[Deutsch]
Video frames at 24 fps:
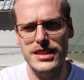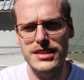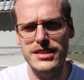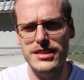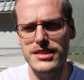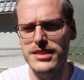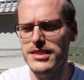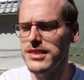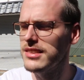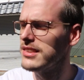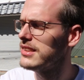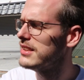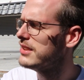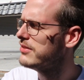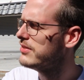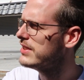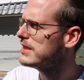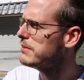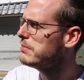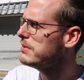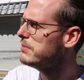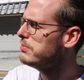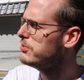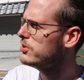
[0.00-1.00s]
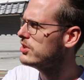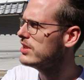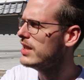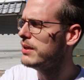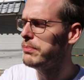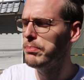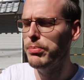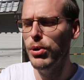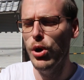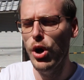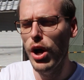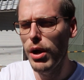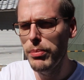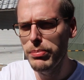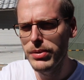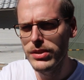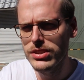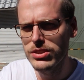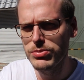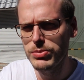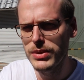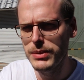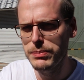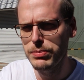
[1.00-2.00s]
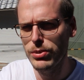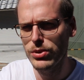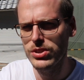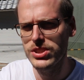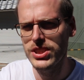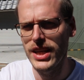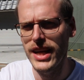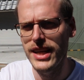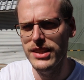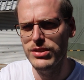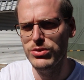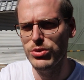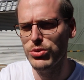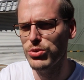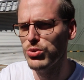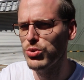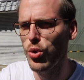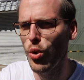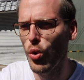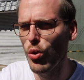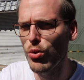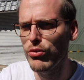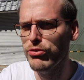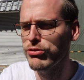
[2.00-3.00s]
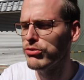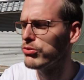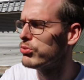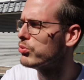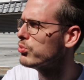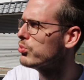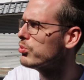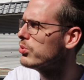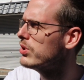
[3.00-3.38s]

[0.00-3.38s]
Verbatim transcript: Das ist, was habe ich bestellt? Purple Sweet Potato Tofu. Also,